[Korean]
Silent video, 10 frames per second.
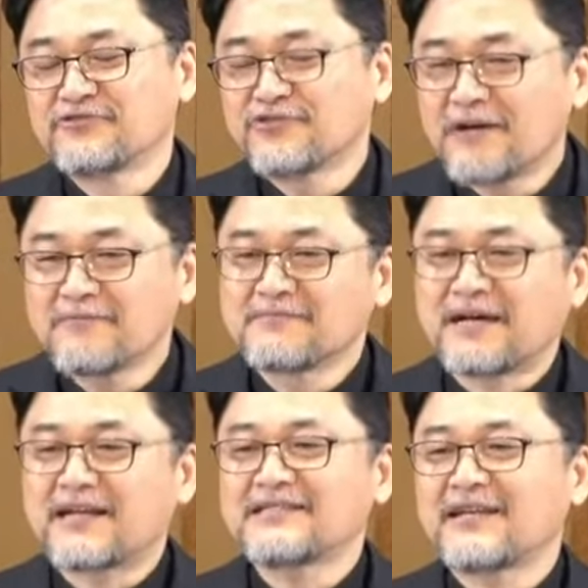누가
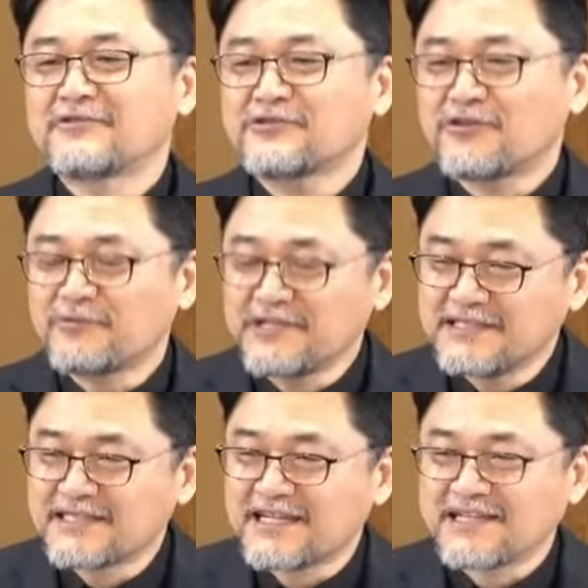말하지 않아도 서로 뭐
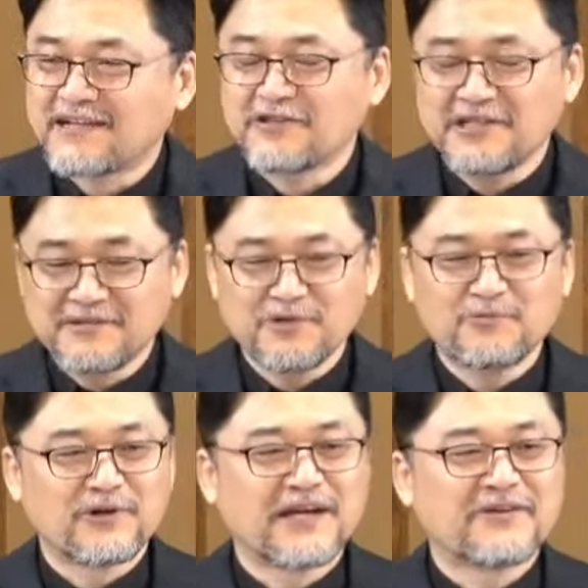인사하지 않아도 이름도
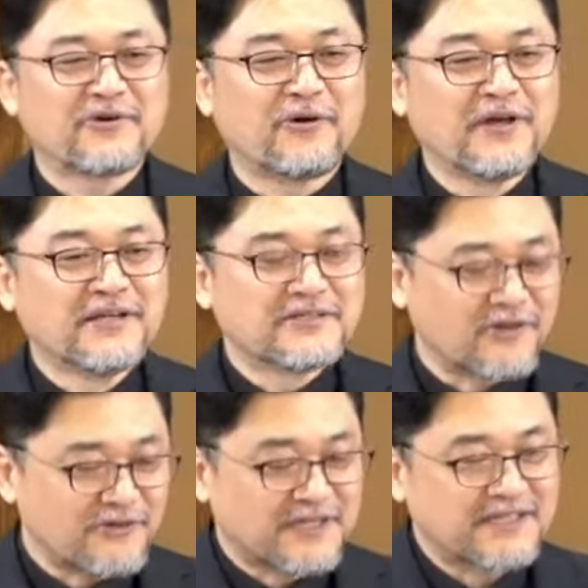몰라도
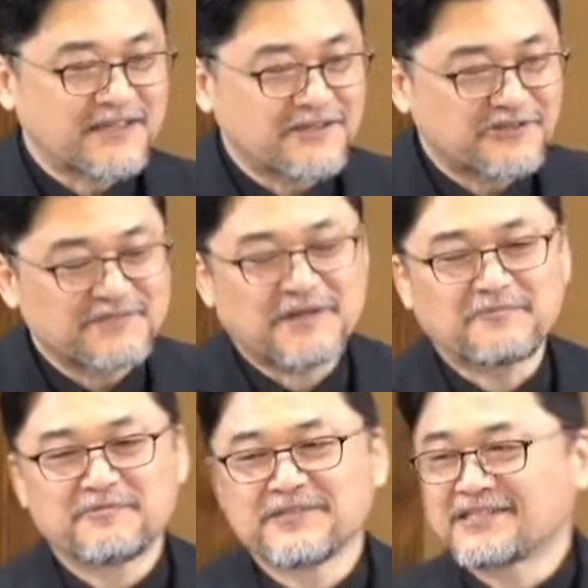서로 막 챙겨주기
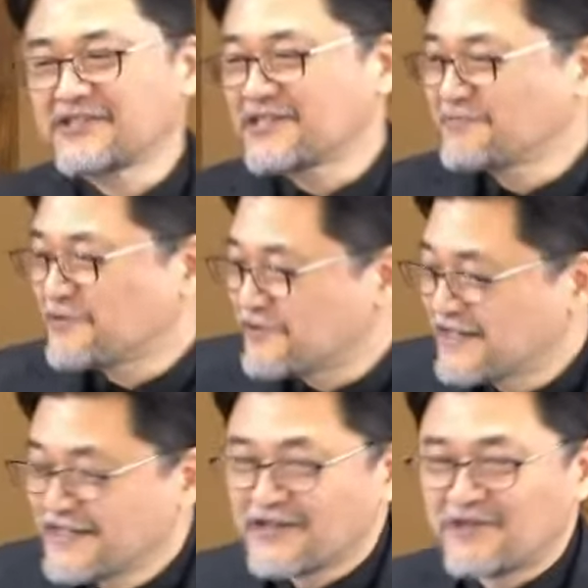바쁩니다. 저기 뭐
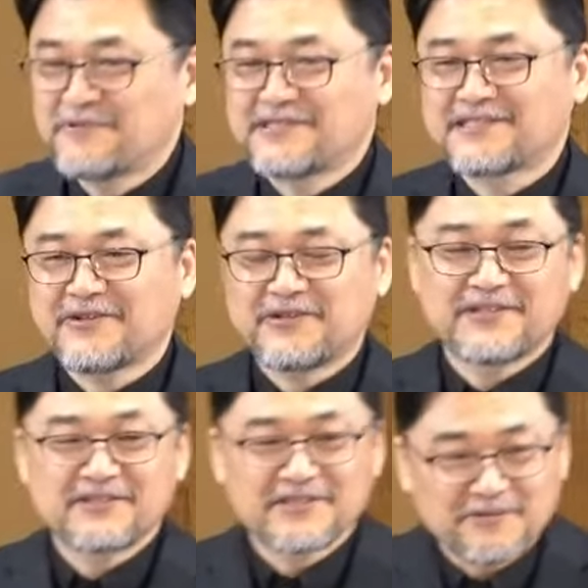커피 있어요.
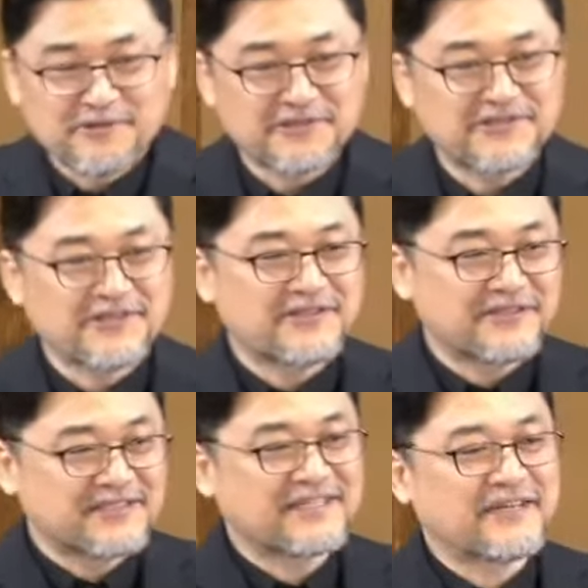이거 드셔보셨어요?
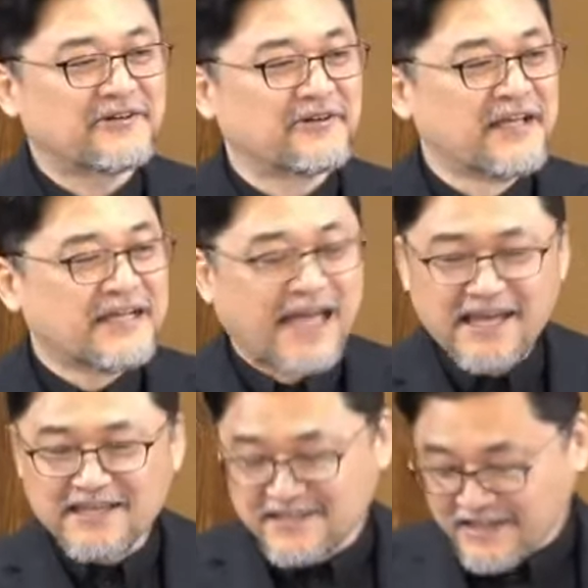이거 드세요.
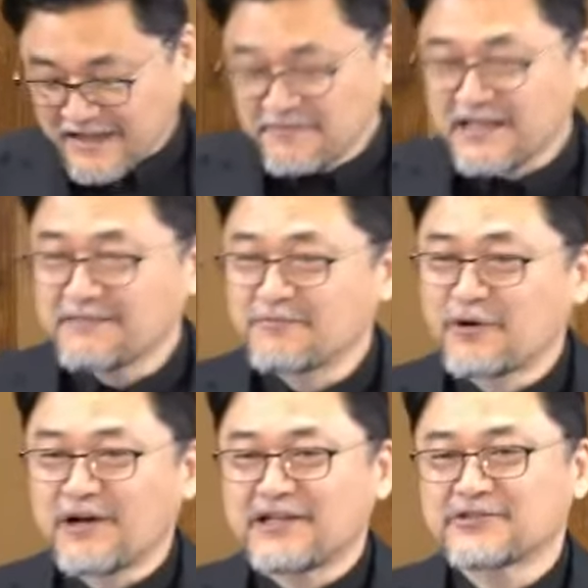애기들이 함께
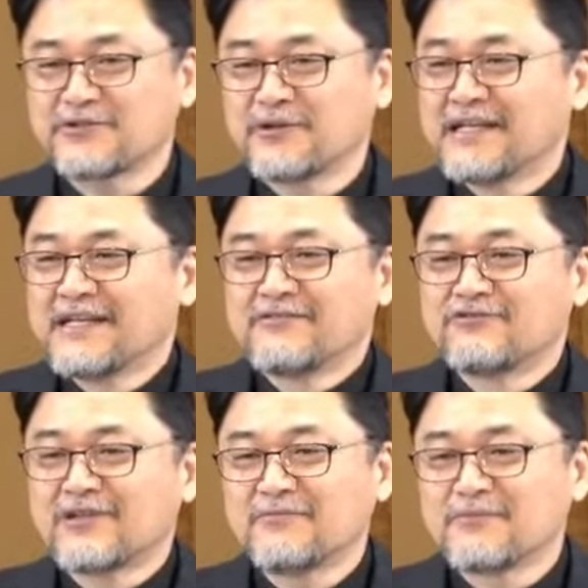모여가지고
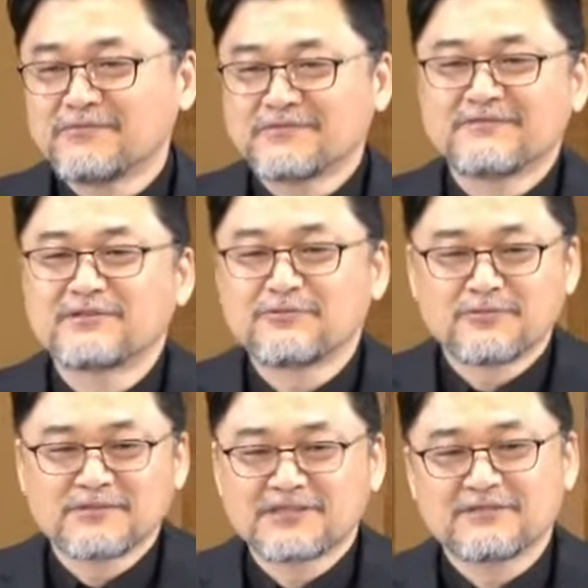누가 뭐
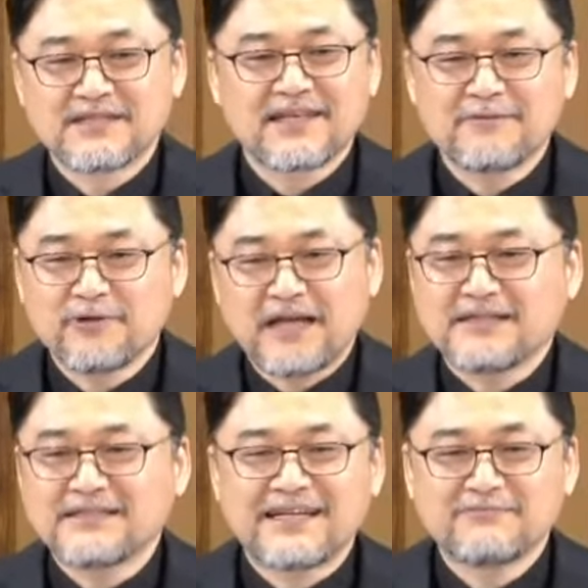이렇게 뭐
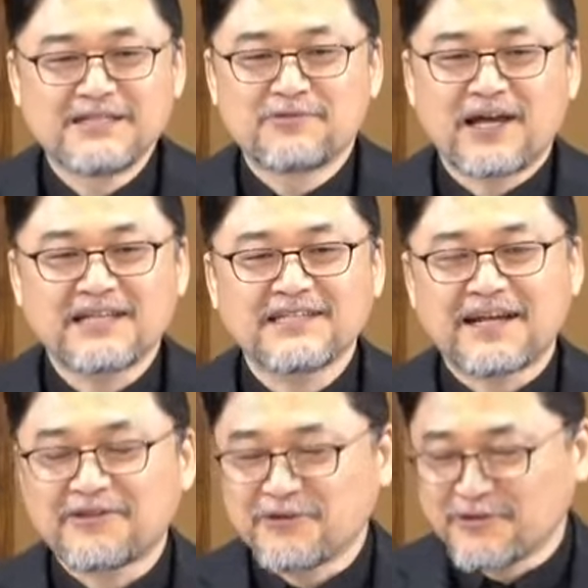일부러 하지
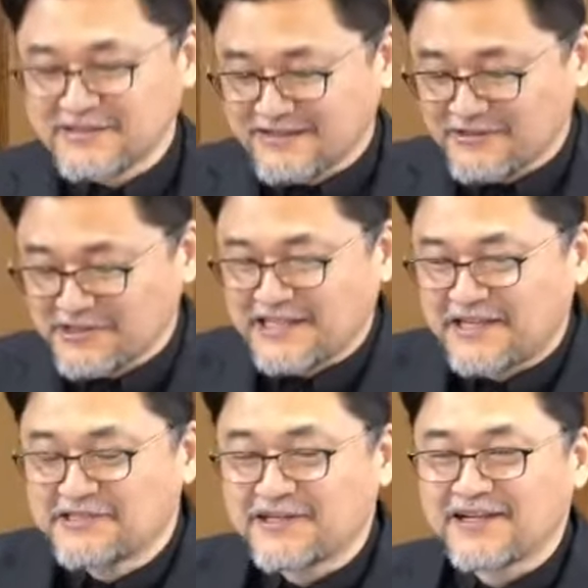않아도 거기서
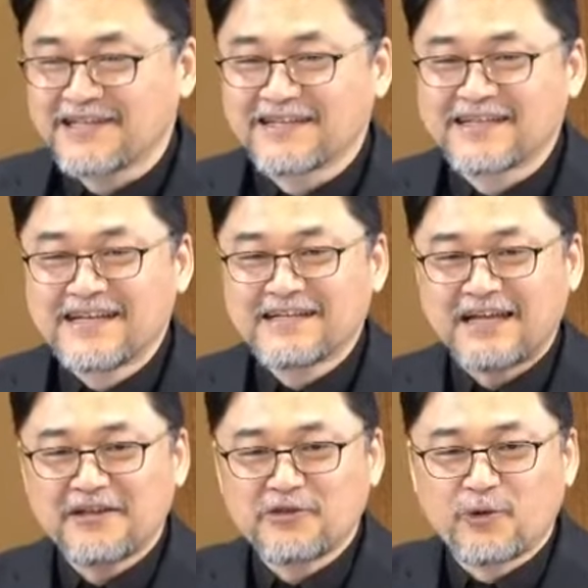자연스럽게 그냥
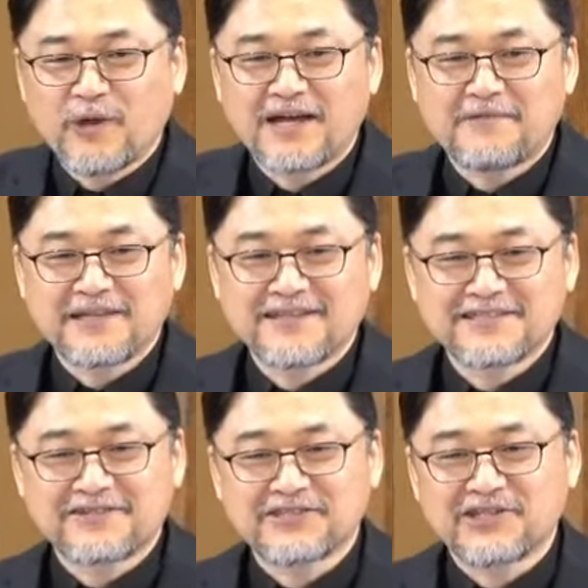하나의 교회가
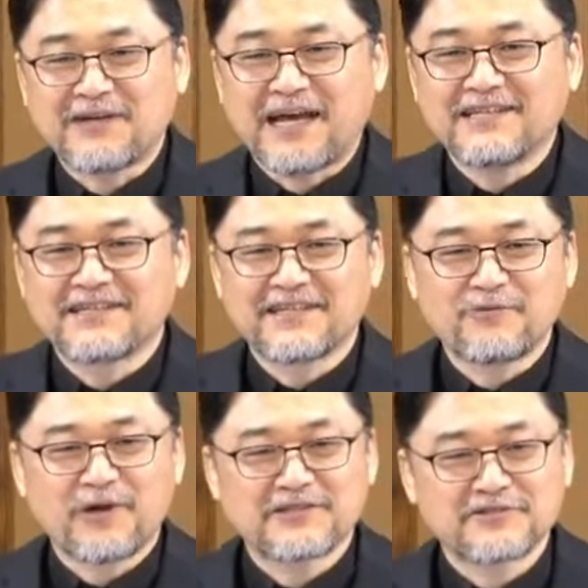만들어지는 것처럼 아이들끼리
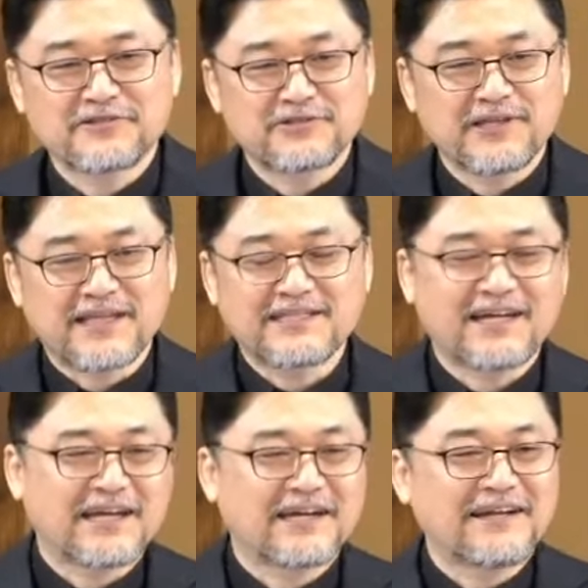모여가지고 그 중에
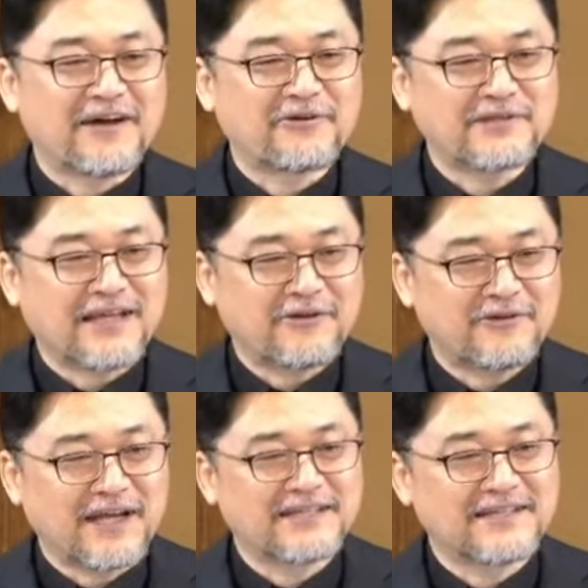대장 아이가 나오고
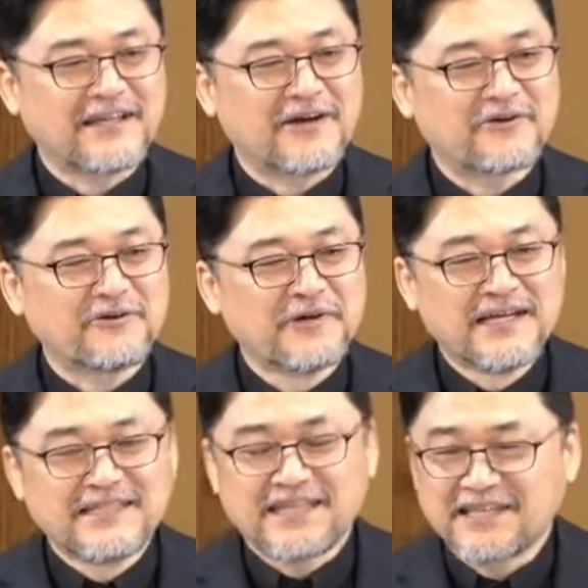따라오는 아이들이 나오고
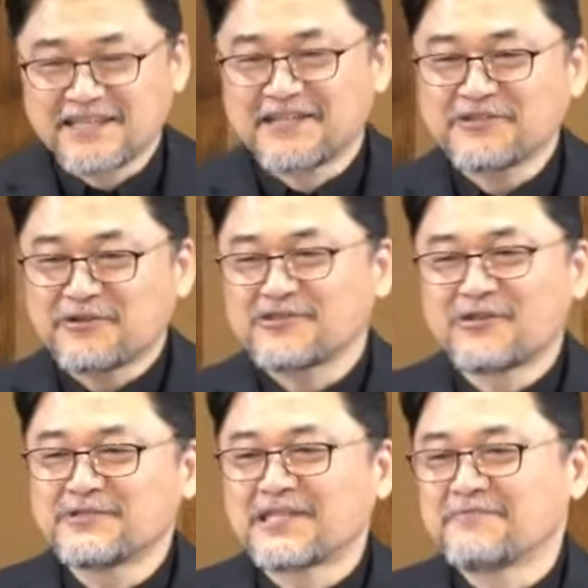자기들끼리 서로
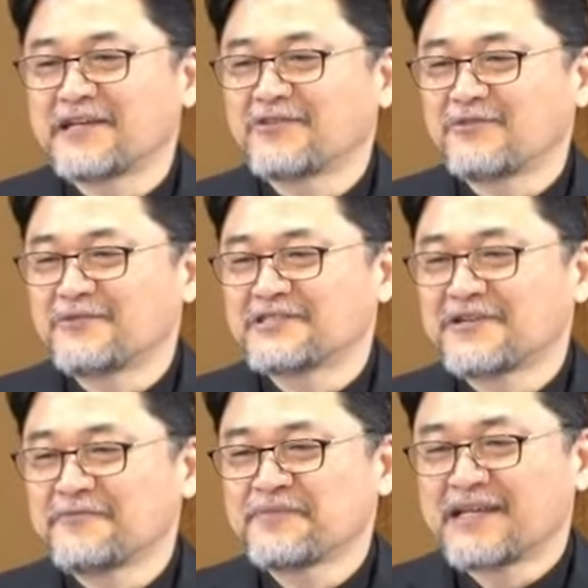너무 재밌게
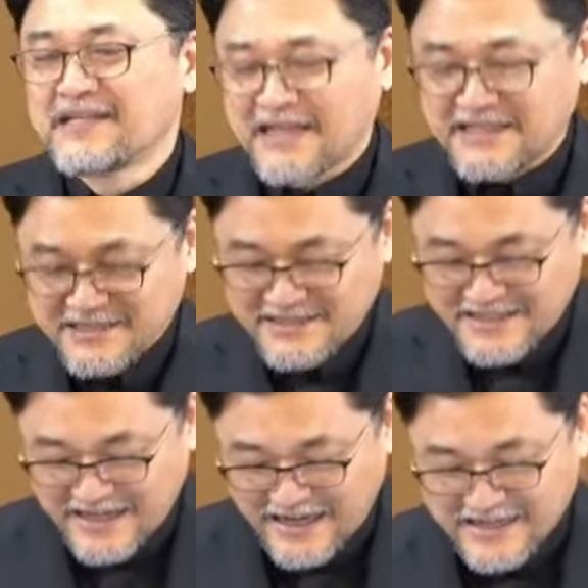놀면서 같이
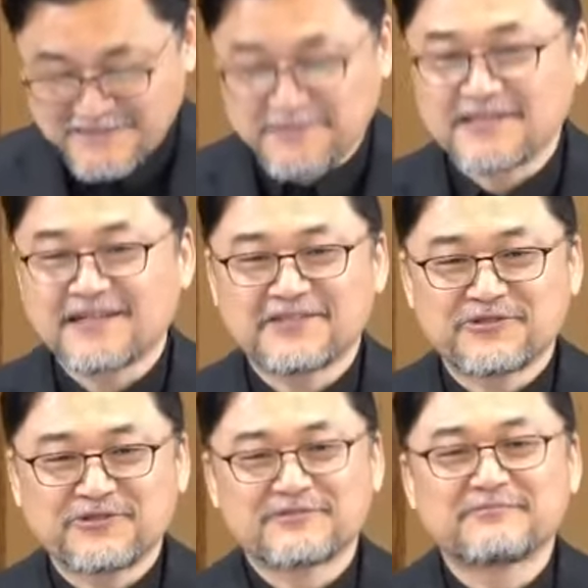이렇게 아이패드
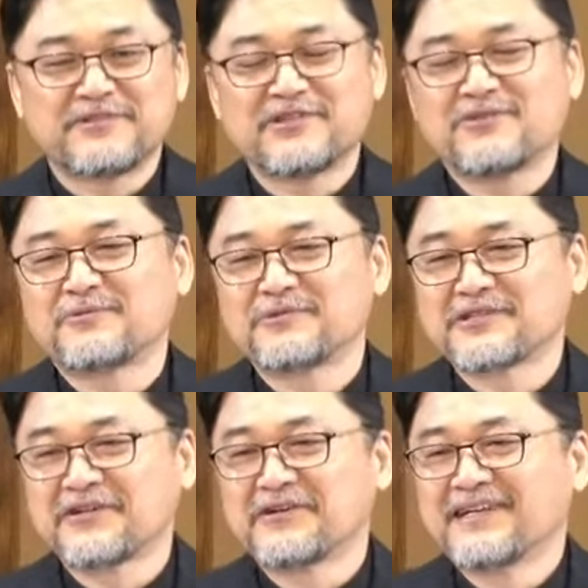가지고 비디오
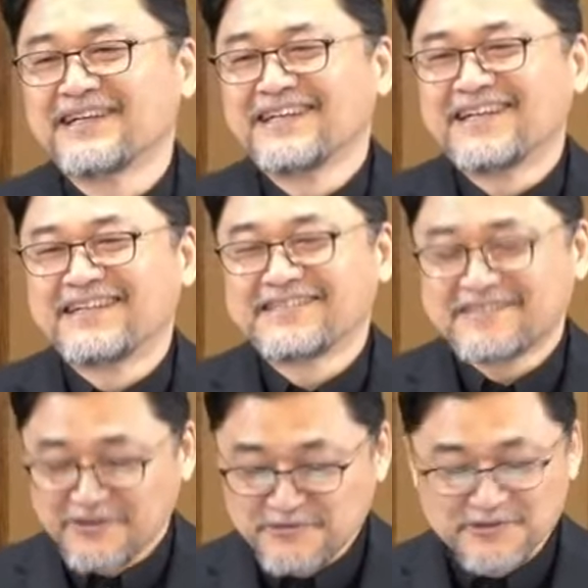보면서
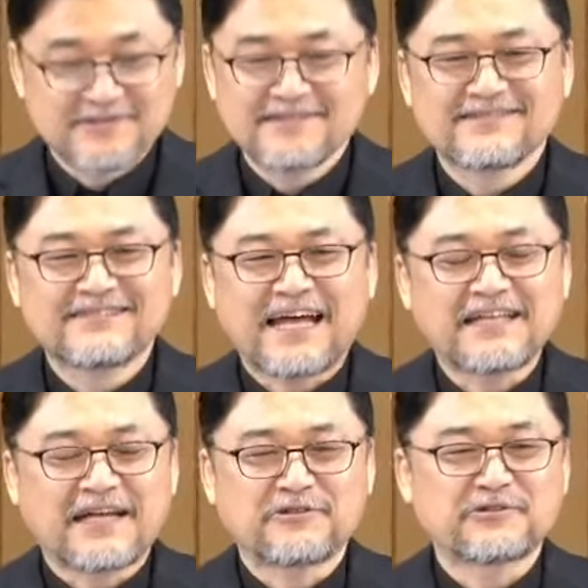너무
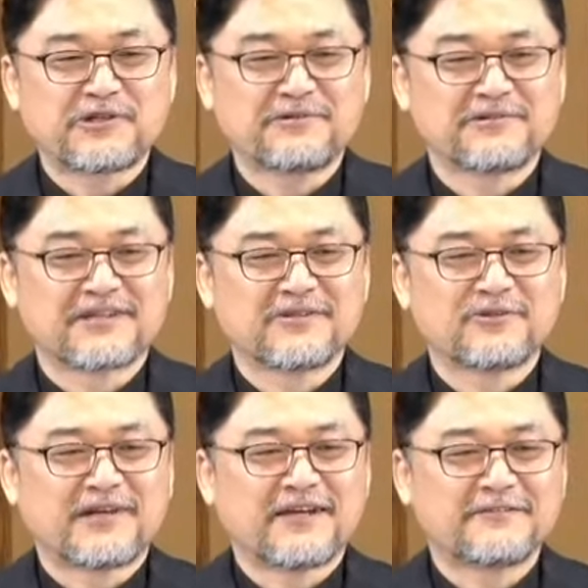한 가족처럼 그렇게
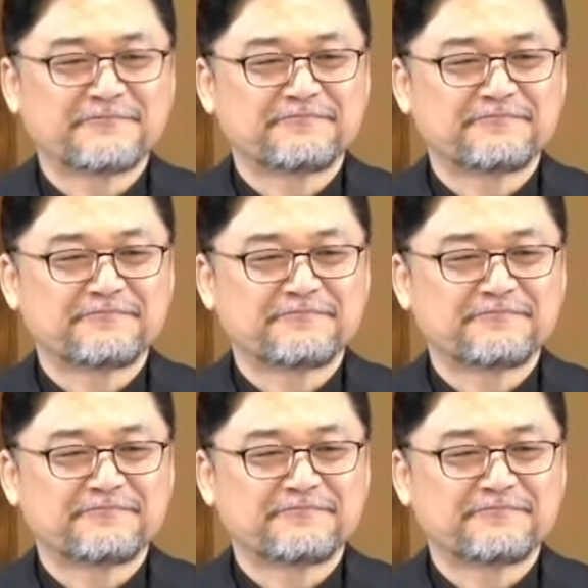놀아요.